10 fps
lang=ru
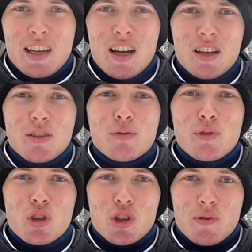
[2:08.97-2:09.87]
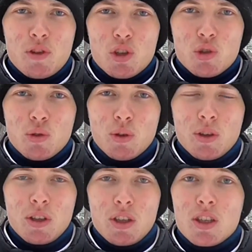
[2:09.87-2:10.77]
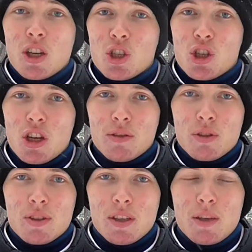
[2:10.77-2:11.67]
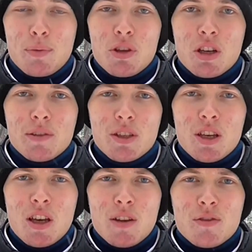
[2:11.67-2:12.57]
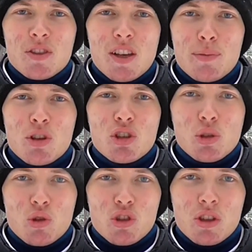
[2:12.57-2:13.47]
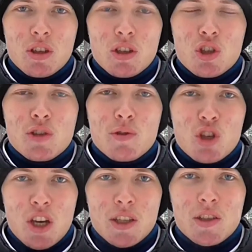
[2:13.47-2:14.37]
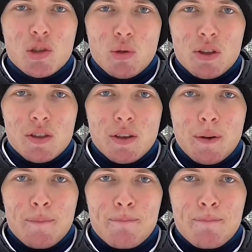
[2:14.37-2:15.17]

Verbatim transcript: как выжить в лесу и не отчаиваться и паниковать в самых сложных чрезвычайных ситуациях.